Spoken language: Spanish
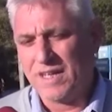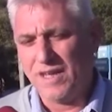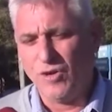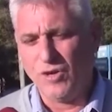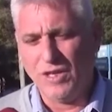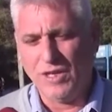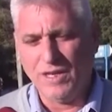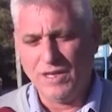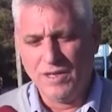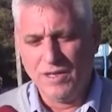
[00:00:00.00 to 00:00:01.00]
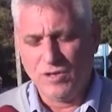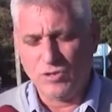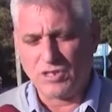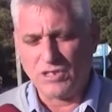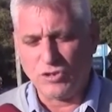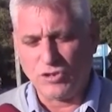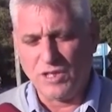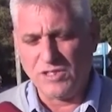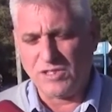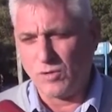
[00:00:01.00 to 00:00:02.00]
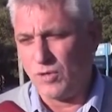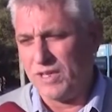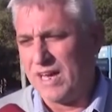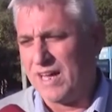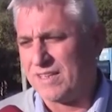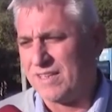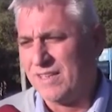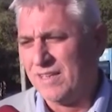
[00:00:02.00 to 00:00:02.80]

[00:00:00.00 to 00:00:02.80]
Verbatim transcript: que hoy los hechos de inseguridad